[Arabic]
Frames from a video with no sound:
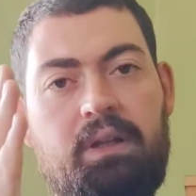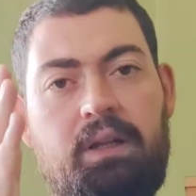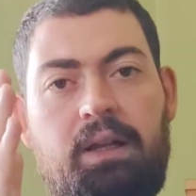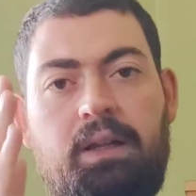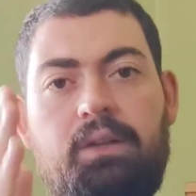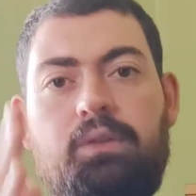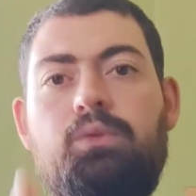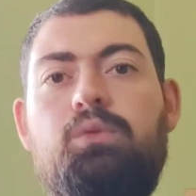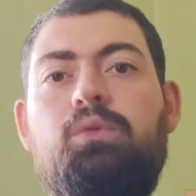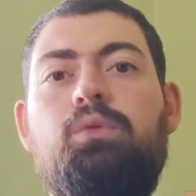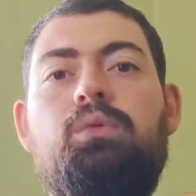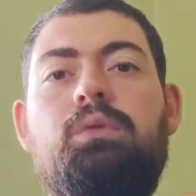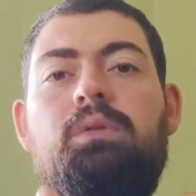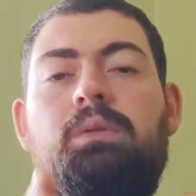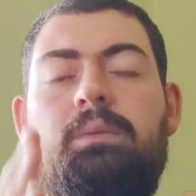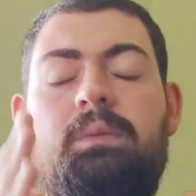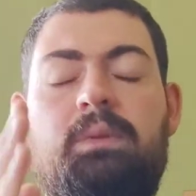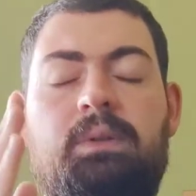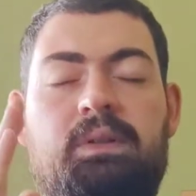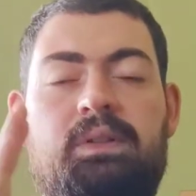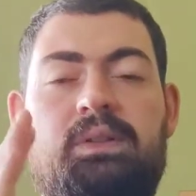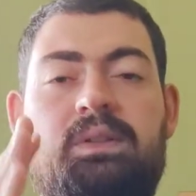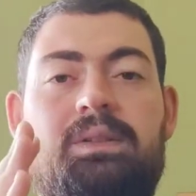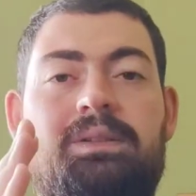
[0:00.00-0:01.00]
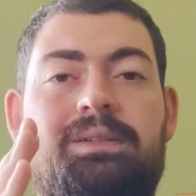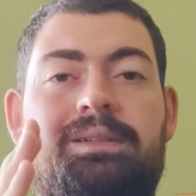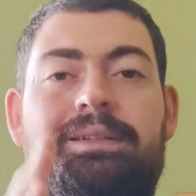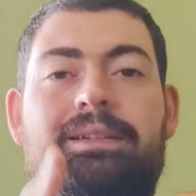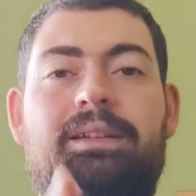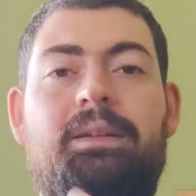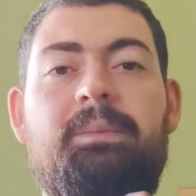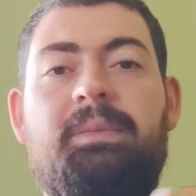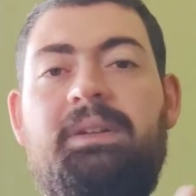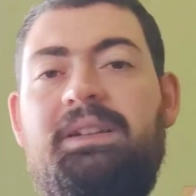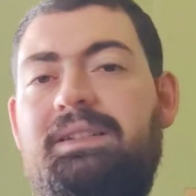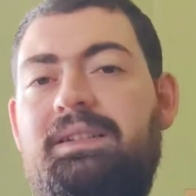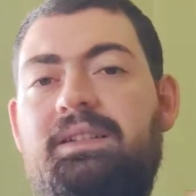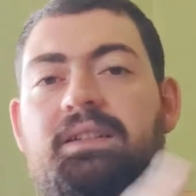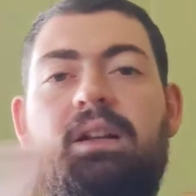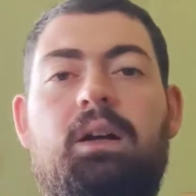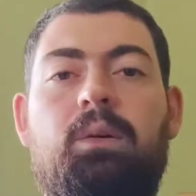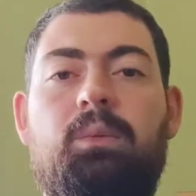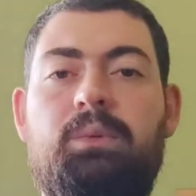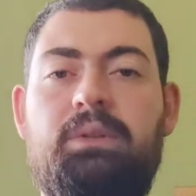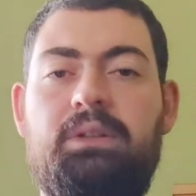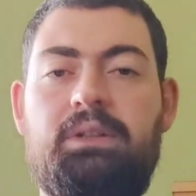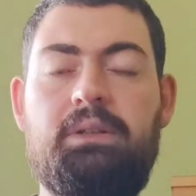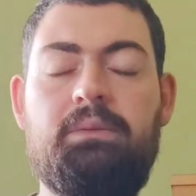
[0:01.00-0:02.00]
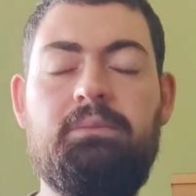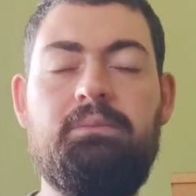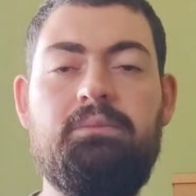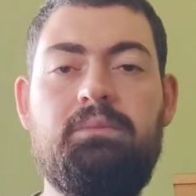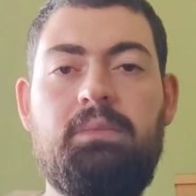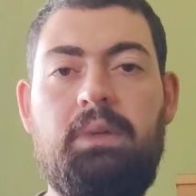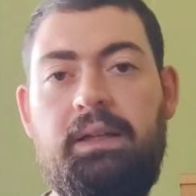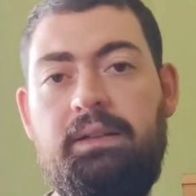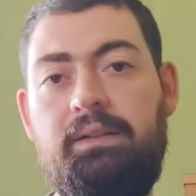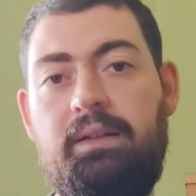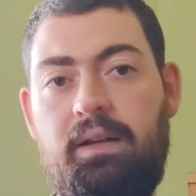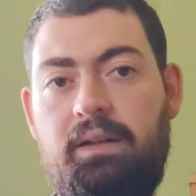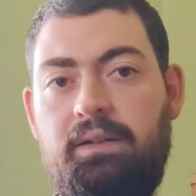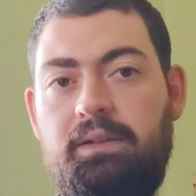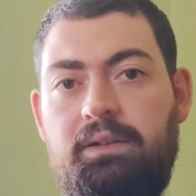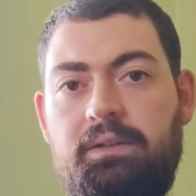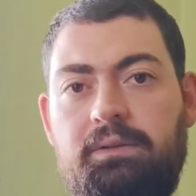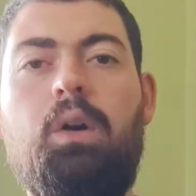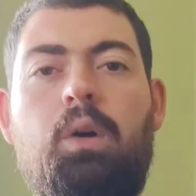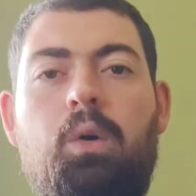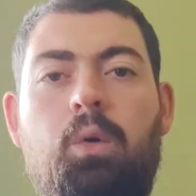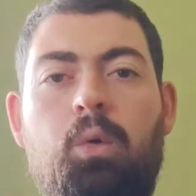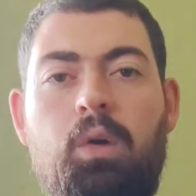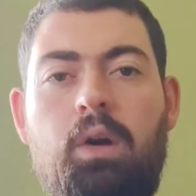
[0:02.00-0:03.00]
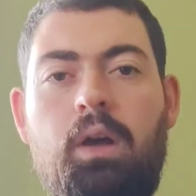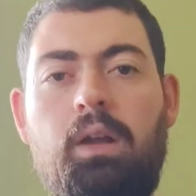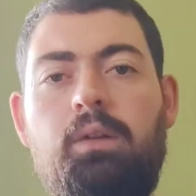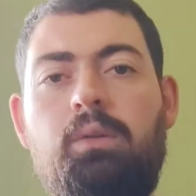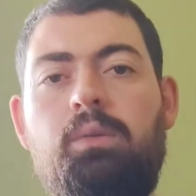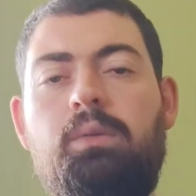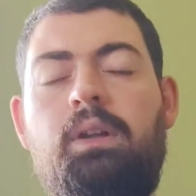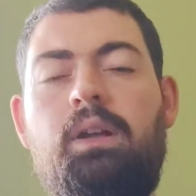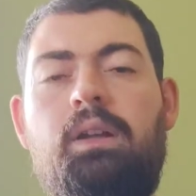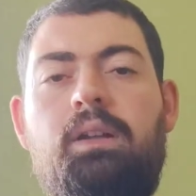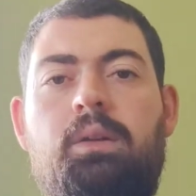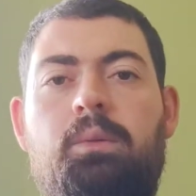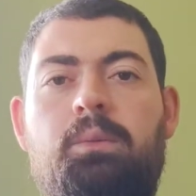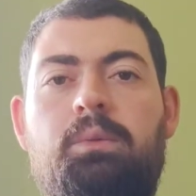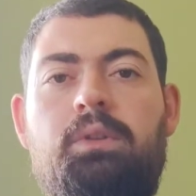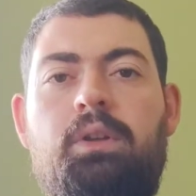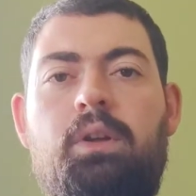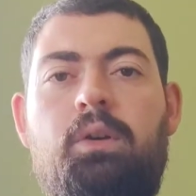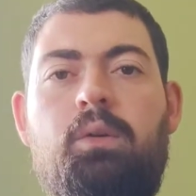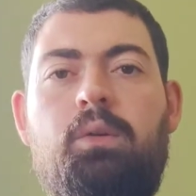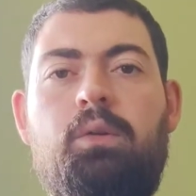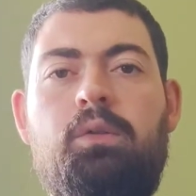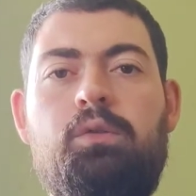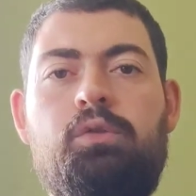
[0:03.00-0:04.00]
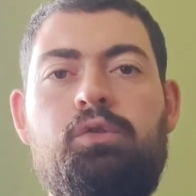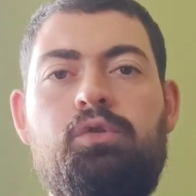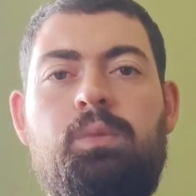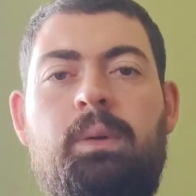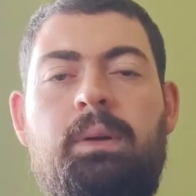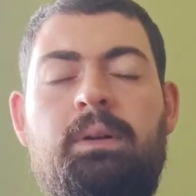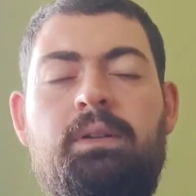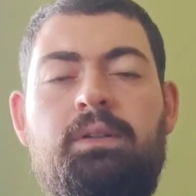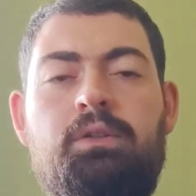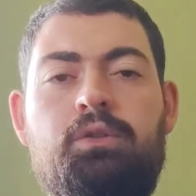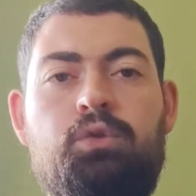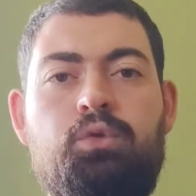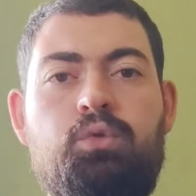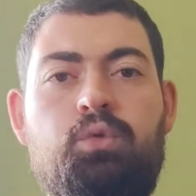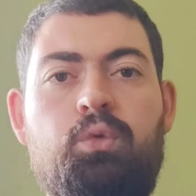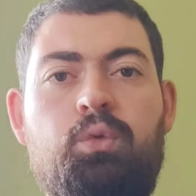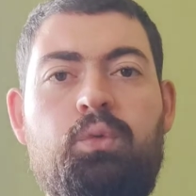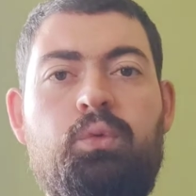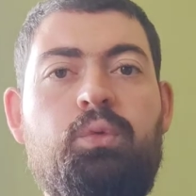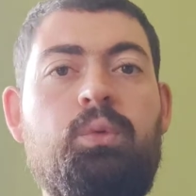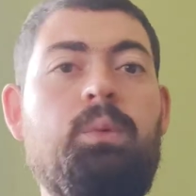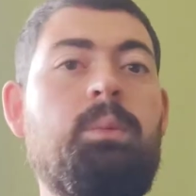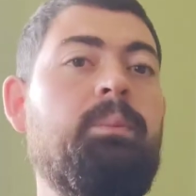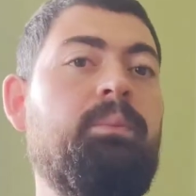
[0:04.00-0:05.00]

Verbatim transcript: رح تكون قصة اللعبة كتير قوية هذا رأيي وخلونا أنا وياكم شوي نشوف